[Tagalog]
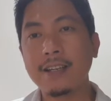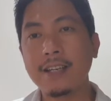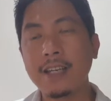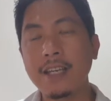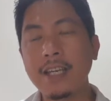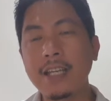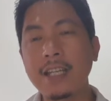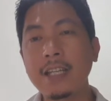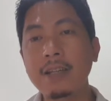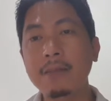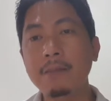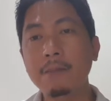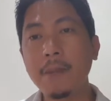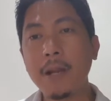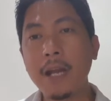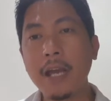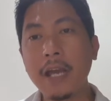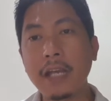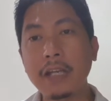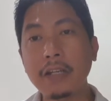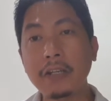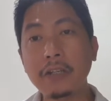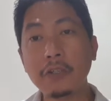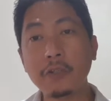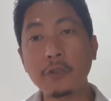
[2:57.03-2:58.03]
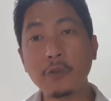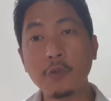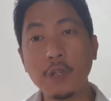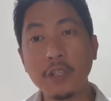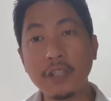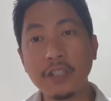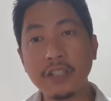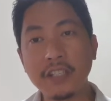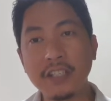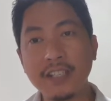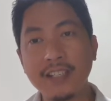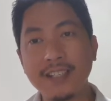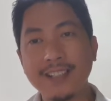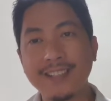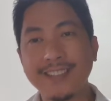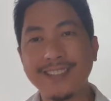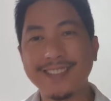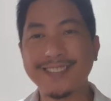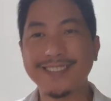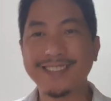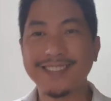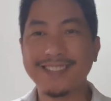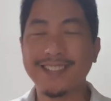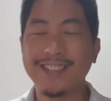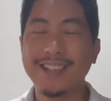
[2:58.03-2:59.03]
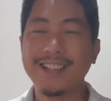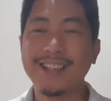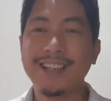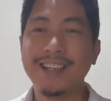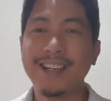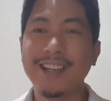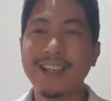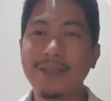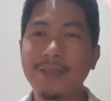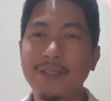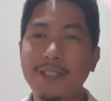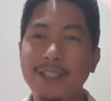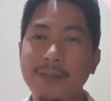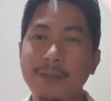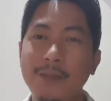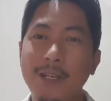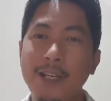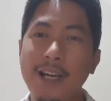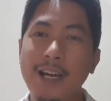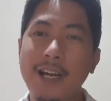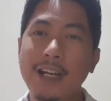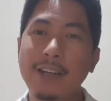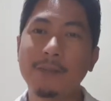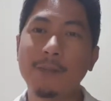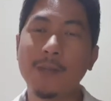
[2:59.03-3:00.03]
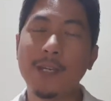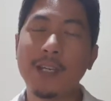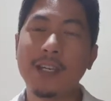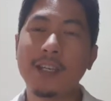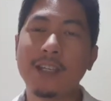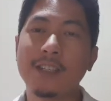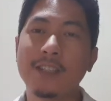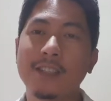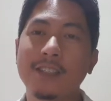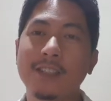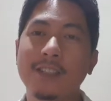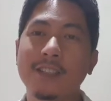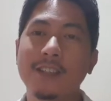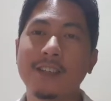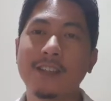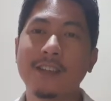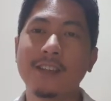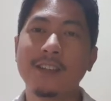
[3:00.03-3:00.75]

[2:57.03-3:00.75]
in plane switching ang ibig sabihin ng IPS.